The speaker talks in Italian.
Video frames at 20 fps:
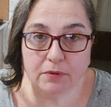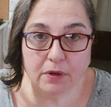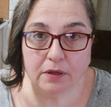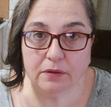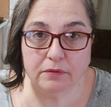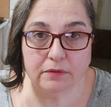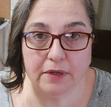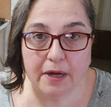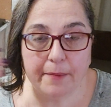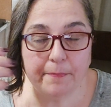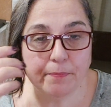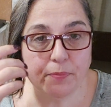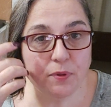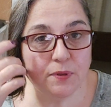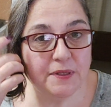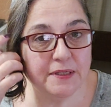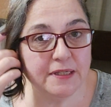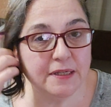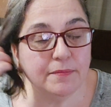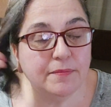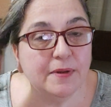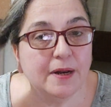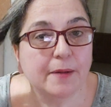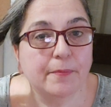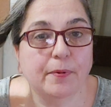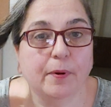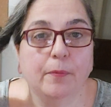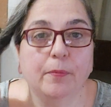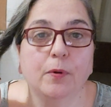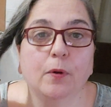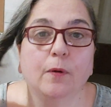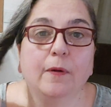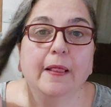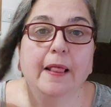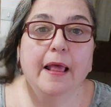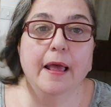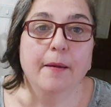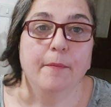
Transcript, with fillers: ma non è possibile proprio